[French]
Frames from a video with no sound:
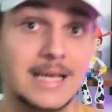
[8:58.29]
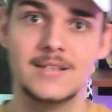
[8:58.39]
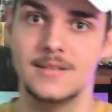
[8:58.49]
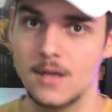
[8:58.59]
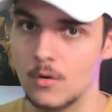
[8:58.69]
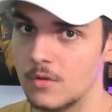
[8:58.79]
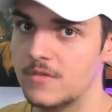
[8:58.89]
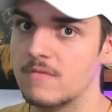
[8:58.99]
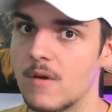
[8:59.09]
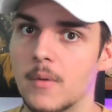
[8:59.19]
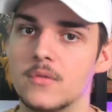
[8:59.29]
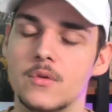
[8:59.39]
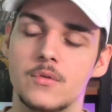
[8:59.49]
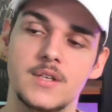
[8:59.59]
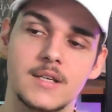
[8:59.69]
C'est là où le film va prendre
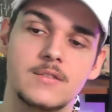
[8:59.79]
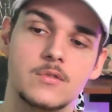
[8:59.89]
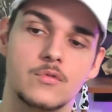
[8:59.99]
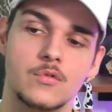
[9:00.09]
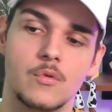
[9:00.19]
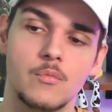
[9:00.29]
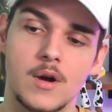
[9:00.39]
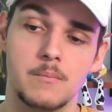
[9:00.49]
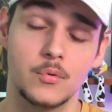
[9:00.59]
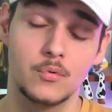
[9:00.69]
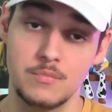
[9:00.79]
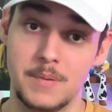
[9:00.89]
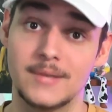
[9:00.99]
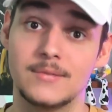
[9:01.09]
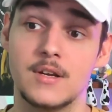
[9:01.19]
euh, des risques, selon moi, beaucoup de
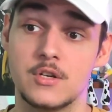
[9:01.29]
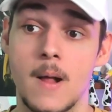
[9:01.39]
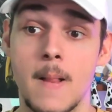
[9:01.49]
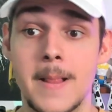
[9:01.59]
personnages